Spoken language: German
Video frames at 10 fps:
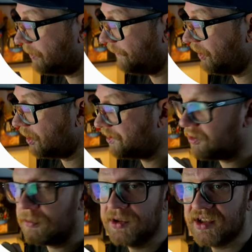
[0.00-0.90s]
eine
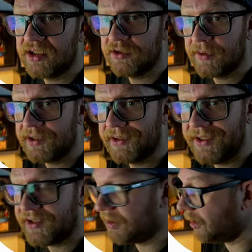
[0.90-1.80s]
Finanzierung bzw.
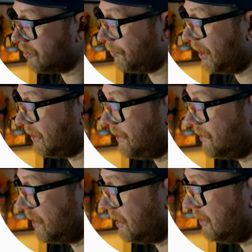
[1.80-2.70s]
Leasing, also Bike
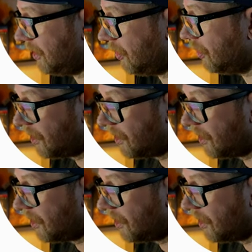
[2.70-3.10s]
Leasing geht hier auch.